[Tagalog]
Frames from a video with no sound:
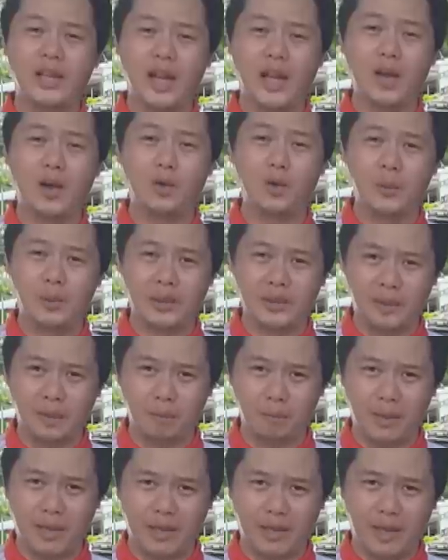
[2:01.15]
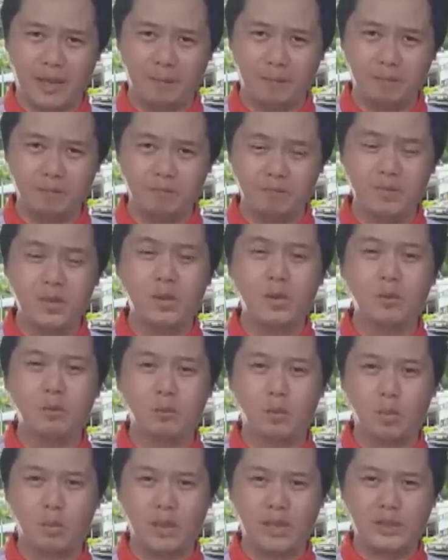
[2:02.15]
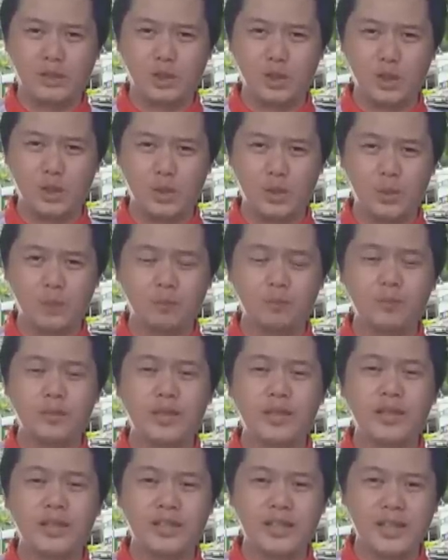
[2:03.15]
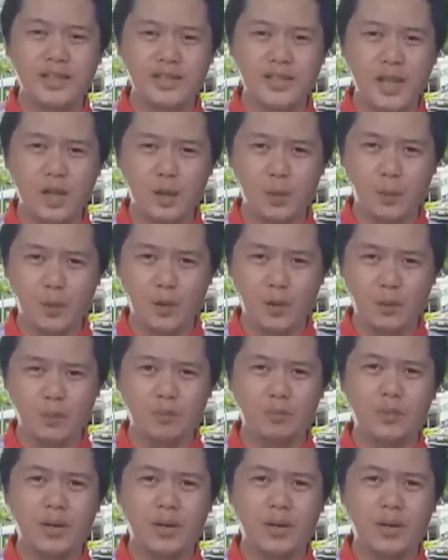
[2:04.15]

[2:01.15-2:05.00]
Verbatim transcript: kailangan kumita ng pera. Mobile Journal, King Senko po,